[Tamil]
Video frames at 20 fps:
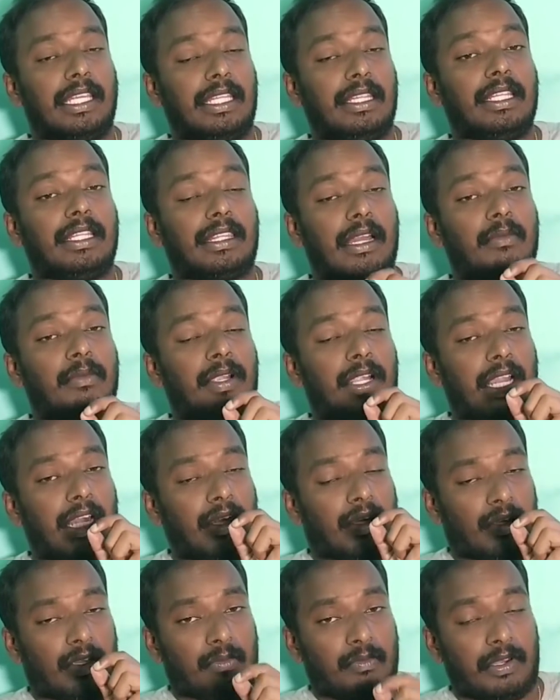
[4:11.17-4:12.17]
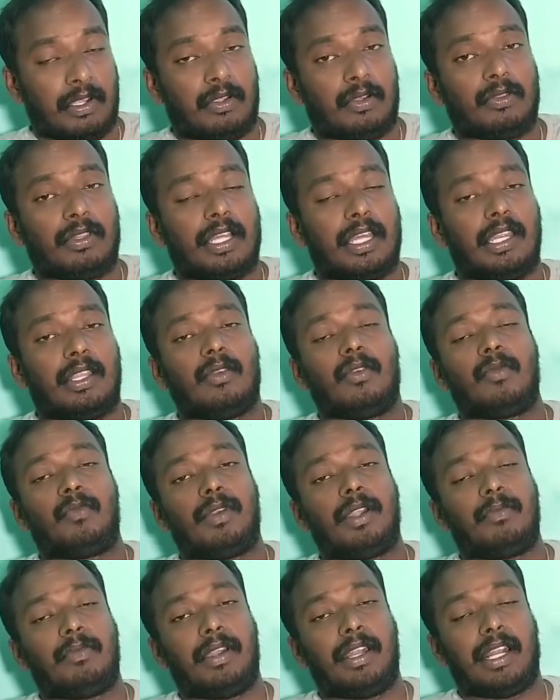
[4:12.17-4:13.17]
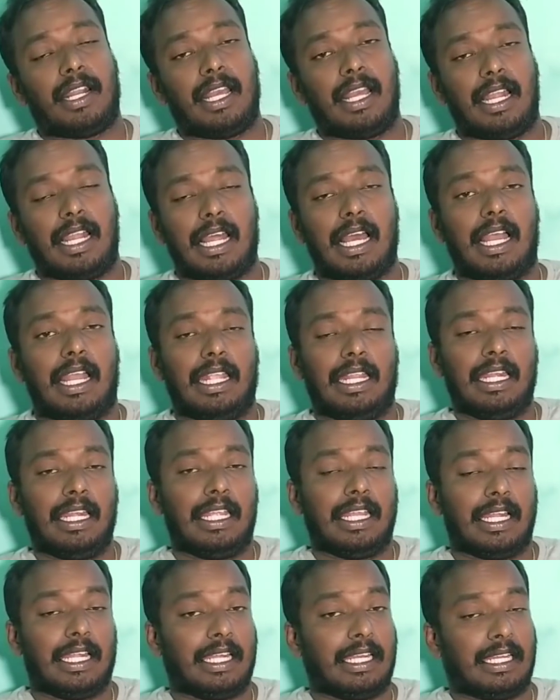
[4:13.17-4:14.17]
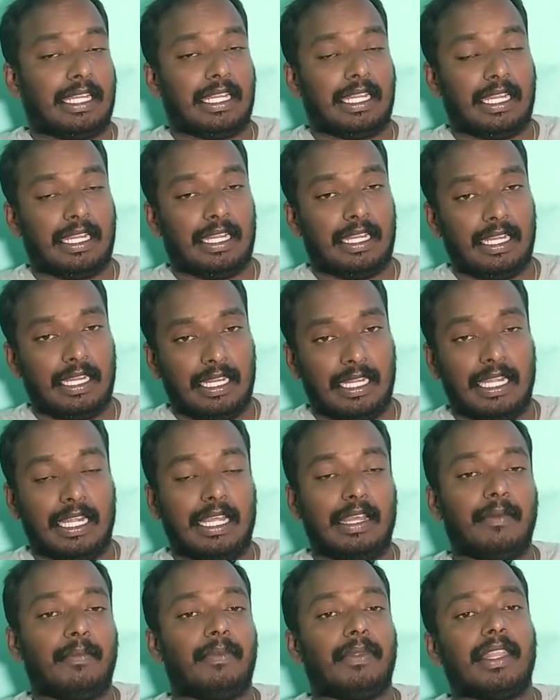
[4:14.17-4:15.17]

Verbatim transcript: இது தமிழ்நாட்டுக்கு மட்டும்தான் ரிக்ரூட்மெண்ட் பண்ணுறாங்களா இல்லையான்னு இல்லை